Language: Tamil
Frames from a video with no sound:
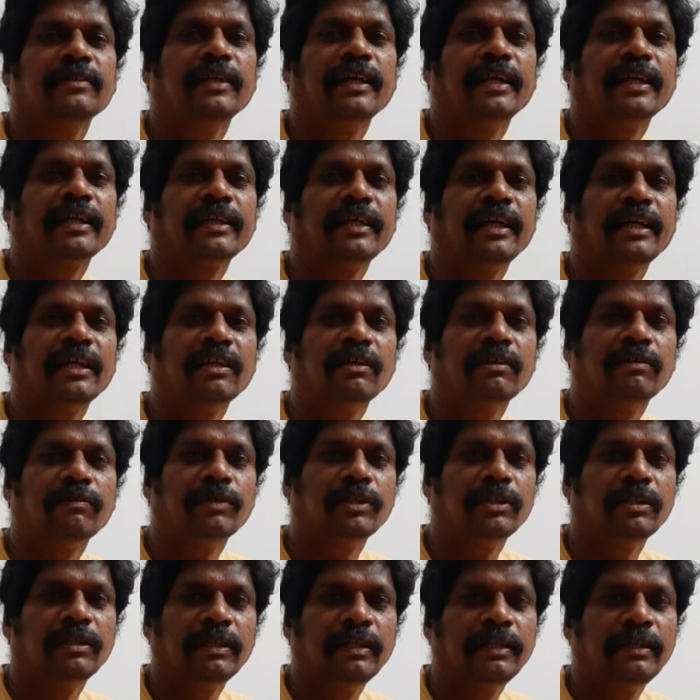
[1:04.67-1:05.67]
டைரெக்டாக எங்களுக்கு
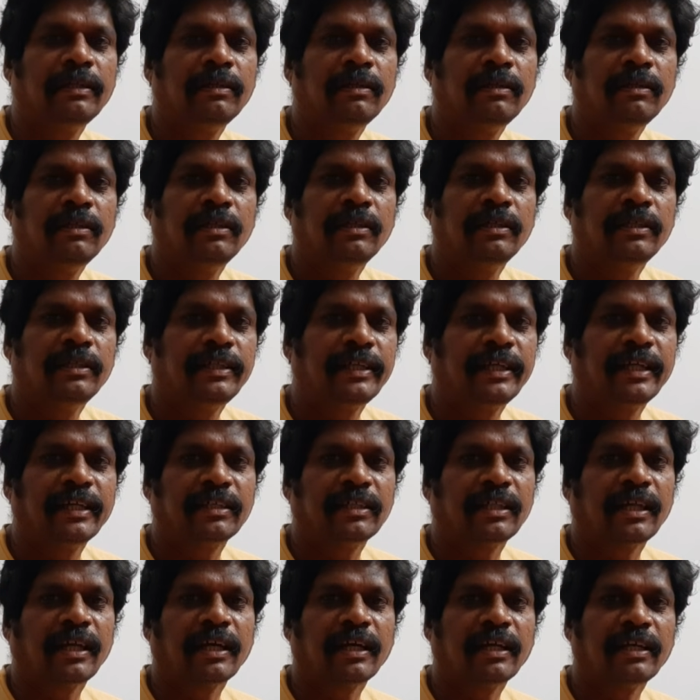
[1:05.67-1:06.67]
வந்து
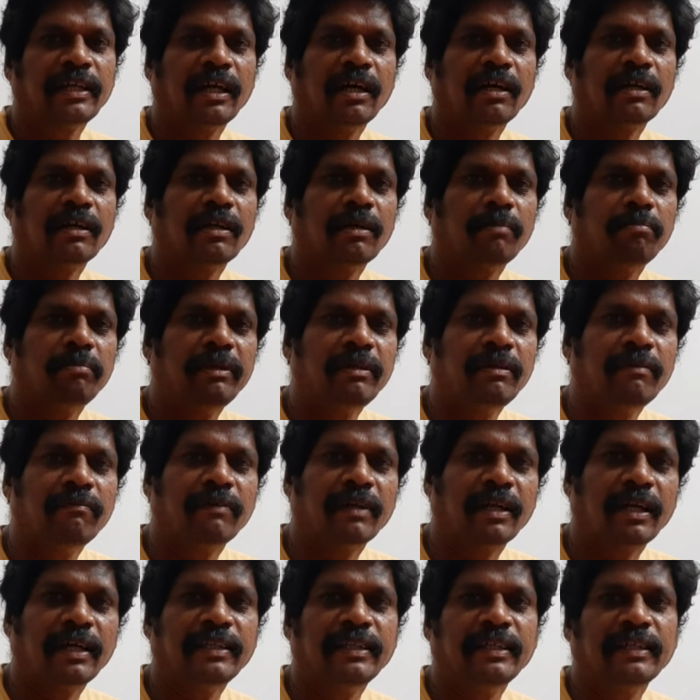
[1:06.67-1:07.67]
டிக்கெட் தராங்கன்னு யாரும் நம்பி
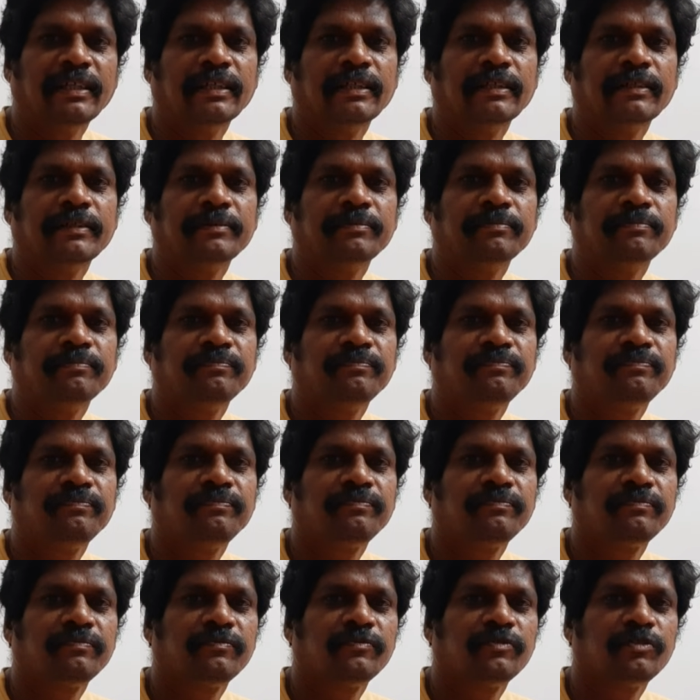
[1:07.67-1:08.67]
வராதிங்க
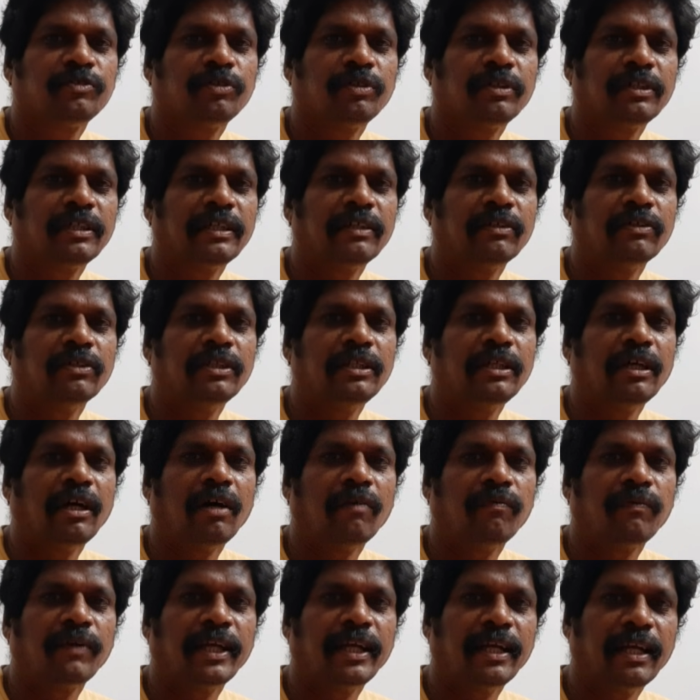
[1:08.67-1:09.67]
ஸோ இங்கே வந்து
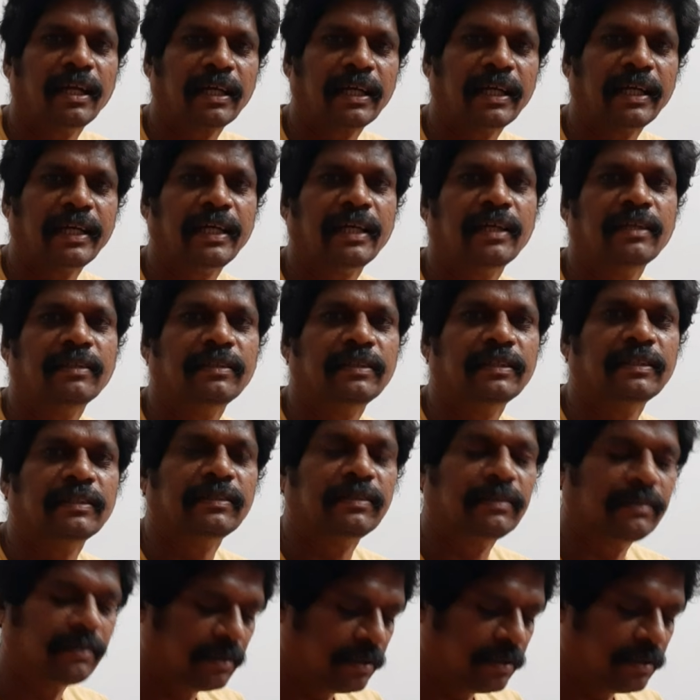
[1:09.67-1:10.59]
ஆஃப்லைன்லாம் கிடையாது